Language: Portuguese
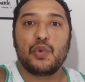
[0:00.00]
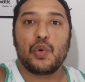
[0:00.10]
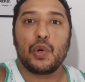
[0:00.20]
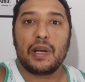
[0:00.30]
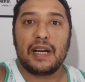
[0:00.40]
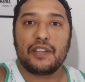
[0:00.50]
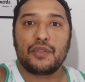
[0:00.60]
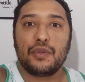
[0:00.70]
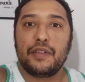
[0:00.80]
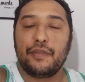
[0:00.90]
um
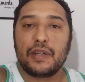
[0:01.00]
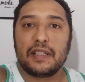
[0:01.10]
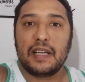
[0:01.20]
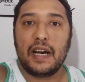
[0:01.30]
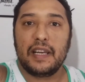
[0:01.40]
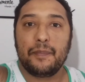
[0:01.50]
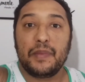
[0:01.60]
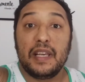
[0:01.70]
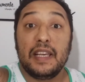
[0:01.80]
golaço de fora da área.